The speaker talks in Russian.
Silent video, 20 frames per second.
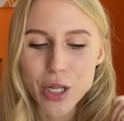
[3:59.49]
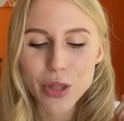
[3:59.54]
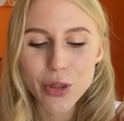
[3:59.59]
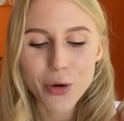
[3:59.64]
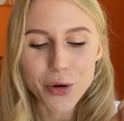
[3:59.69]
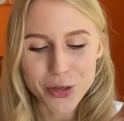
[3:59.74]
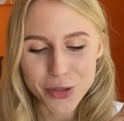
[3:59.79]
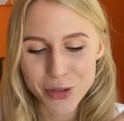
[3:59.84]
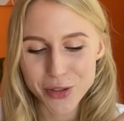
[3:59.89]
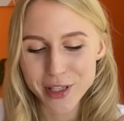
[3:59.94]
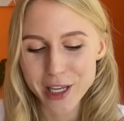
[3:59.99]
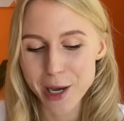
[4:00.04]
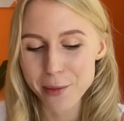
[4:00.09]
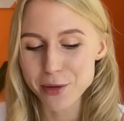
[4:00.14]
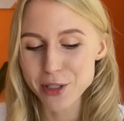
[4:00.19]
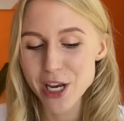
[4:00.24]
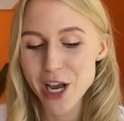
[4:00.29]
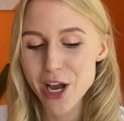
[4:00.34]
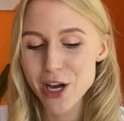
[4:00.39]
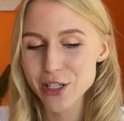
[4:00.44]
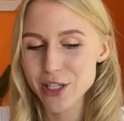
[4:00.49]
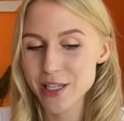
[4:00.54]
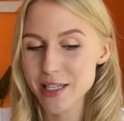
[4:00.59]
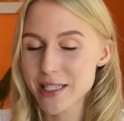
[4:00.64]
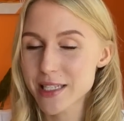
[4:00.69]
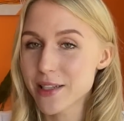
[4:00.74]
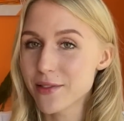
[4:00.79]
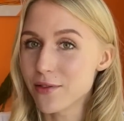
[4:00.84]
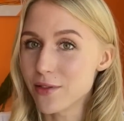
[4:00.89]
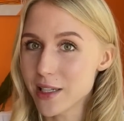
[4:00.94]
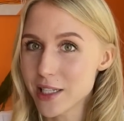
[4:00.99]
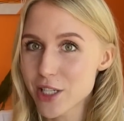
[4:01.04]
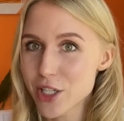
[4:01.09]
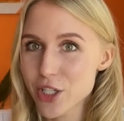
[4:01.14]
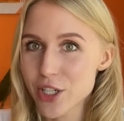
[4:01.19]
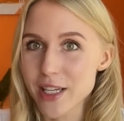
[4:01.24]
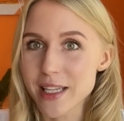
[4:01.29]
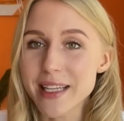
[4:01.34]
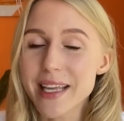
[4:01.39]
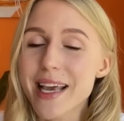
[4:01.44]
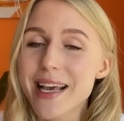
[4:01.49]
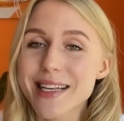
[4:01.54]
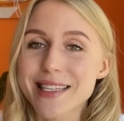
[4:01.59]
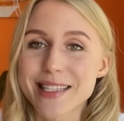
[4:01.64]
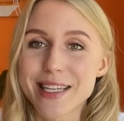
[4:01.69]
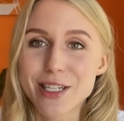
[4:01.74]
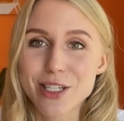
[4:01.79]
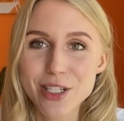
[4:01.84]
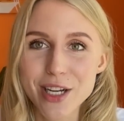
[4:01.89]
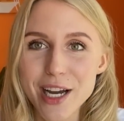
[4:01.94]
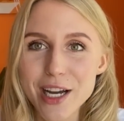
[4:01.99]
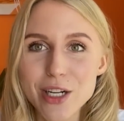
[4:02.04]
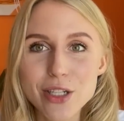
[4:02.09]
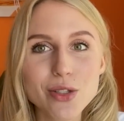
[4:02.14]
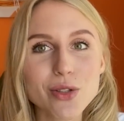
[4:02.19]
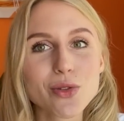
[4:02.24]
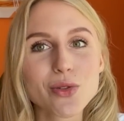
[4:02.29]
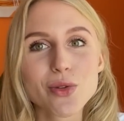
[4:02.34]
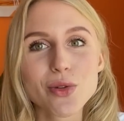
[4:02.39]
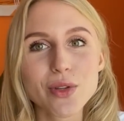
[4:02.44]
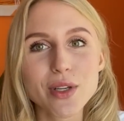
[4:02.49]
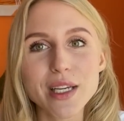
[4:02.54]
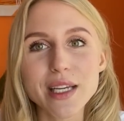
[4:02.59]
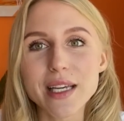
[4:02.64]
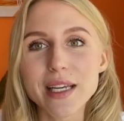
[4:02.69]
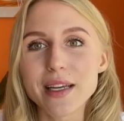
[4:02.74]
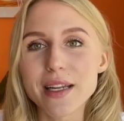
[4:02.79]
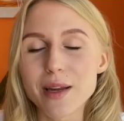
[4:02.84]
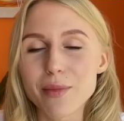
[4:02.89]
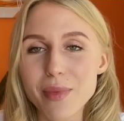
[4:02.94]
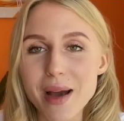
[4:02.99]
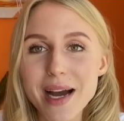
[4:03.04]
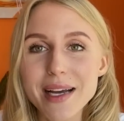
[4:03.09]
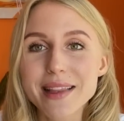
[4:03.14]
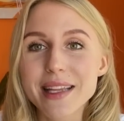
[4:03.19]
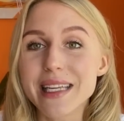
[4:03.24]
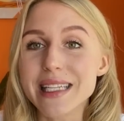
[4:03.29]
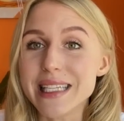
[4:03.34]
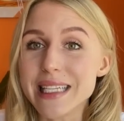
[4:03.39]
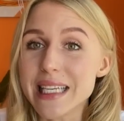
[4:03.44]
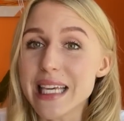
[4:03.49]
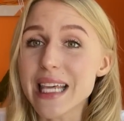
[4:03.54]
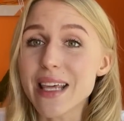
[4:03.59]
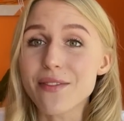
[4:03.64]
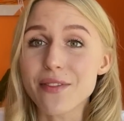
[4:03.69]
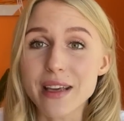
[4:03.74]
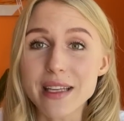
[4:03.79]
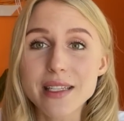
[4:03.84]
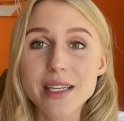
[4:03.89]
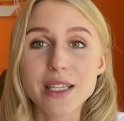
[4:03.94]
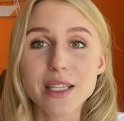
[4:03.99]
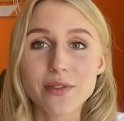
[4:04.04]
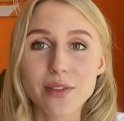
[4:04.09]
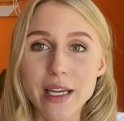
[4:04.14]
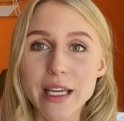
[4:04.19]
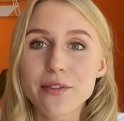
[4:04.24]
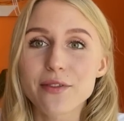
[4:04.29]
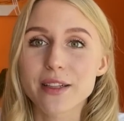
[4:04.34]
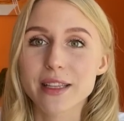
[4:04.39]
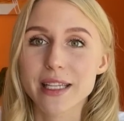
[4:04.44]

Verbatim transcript: То, что ты общаешься с ним в личке, не означает, что другие ребята не видят твои